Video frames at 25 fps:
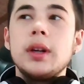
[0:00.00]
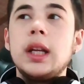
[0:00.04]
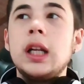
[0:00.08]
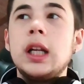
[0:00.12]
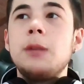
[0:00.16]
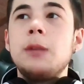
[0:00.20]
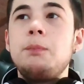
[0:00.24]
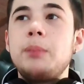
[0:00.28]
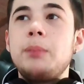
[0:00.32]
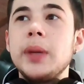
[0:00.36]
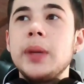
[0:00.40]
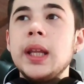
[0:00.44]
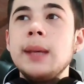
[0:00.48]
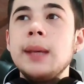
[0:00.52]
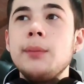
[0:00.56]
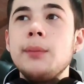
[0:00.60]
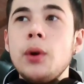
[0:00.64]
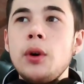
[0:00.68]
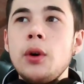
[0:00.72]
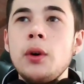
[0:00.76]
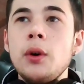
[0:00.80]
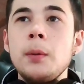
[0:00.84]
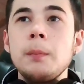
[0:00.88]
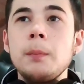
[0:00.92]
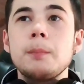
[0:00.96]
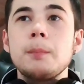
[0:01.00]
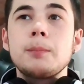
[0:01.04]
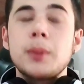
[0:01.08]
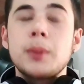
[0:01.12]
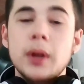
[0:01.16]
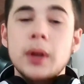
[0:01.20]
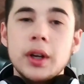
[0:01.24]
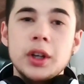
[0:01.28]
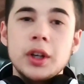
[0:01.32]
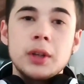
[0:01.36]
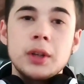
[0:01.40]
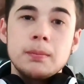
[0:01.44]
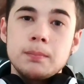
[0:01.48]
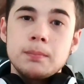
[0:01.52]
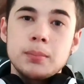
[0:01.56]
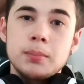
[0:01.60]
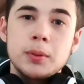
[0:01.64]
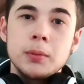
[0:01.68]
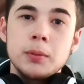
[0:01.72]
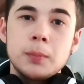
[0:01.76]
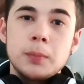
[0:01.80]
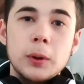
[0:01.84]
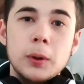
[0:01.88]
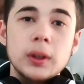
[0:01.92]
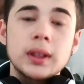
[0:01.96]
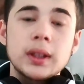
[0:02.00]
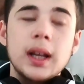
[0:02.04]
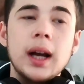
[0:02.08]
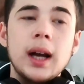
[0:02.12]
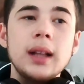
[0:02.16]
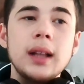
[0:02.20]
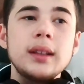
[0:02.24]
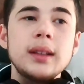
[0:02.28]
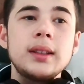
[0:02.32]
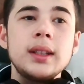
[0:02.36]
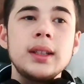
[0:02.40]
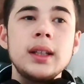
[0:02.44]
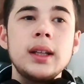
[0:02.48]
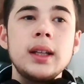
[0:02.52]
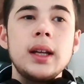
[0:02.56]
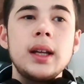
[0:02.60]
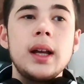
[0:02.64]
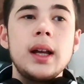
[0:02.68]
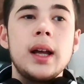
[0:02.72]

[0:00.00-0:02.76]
Il primo più, più importante